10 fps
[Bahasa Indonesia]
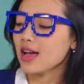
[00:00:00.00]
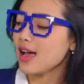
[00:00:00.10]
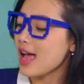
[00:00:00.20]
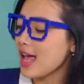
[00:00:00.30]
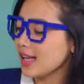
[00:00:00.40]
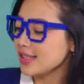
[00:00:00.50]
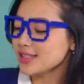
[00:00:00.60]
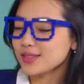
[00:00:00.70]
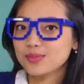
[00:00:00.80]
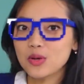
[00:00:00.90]
Kak
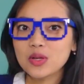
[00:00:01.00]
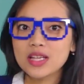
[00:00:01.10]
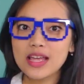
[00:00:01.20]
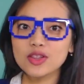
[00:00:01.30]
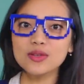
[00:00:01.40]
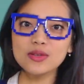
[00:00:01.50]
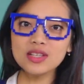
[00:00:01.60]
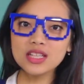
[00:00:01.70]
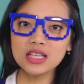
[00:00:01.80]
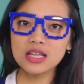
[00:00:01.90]
Alis mau lihat
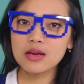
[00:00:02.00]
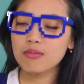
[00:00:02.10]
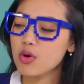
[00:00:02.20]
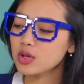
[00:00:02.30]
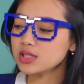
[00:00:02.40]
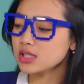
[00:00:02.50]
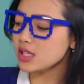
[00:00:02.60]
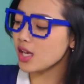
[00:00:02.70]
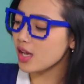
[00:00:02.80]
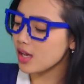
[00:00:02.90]
dulu nih
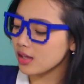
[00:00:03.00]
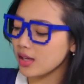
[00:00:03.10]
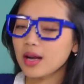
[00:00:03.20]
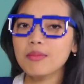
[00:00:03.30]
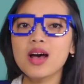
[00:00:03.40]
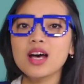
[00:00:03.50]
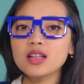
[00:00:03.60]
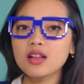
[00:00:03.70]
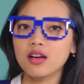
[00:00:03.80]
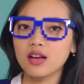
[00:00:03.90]
boxnya, keren
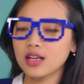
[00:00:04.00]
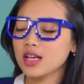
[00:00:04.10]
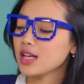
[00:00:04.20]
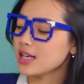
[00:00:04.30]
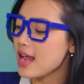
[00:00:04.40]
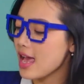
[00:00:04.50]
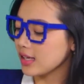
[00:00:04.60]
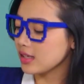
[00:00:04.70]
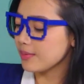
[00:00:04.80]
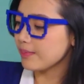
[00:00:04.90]
banget loh.
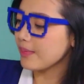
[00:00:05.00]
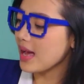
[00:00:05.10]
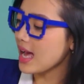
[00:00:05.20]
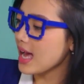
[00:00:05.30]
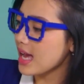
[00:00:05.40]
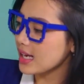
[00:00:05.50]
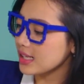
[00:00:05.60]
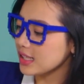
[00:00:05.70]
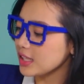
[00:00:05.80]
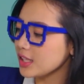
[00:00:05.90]
Dari
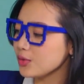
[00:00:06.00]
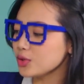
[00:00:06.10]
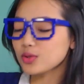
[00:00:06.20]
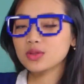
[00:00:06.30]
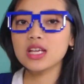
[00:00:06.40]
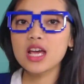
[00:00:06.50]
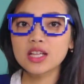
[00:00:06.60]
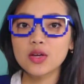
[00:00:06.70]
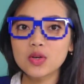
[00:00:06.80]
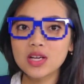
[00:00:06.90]
depan ini untuk
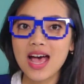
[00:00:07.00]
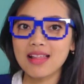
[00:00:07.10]
3 tahun ke